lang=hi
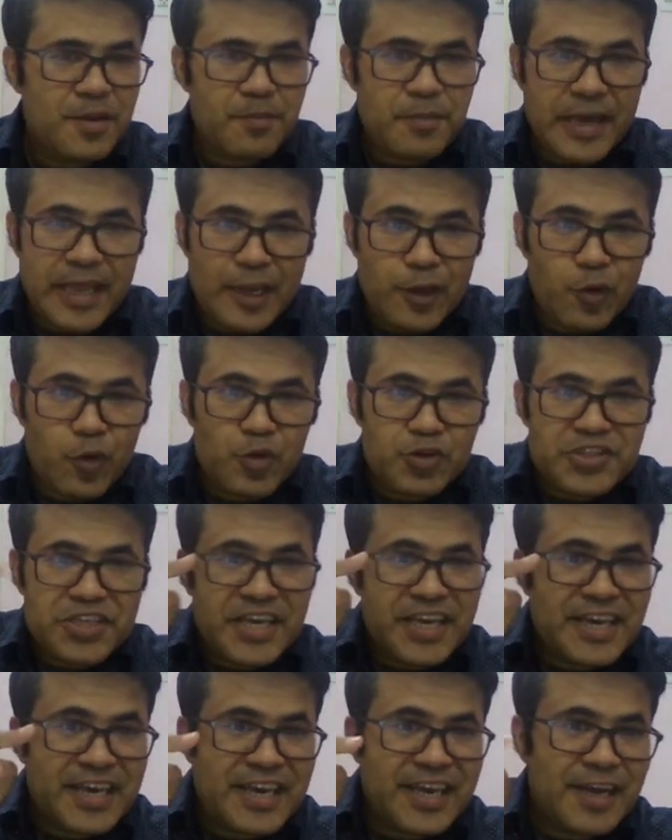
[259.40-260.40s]
पहले ओ से
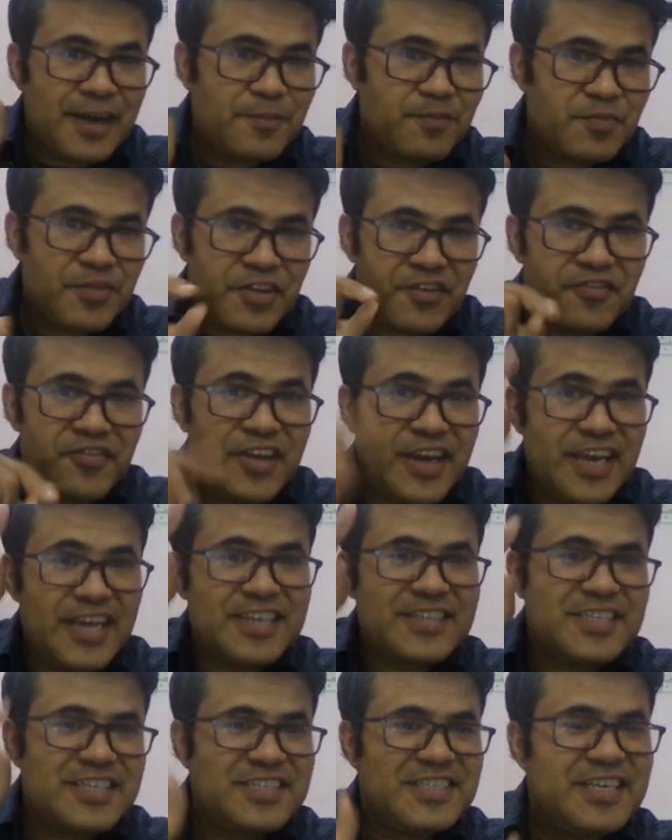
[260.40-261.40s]
ए गया फिर ए
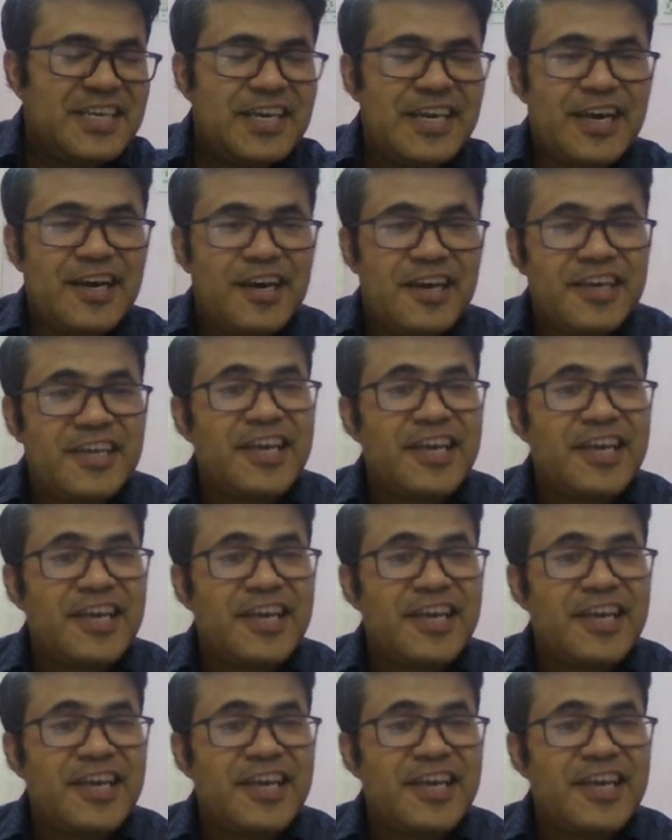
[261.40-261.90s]
से सी गया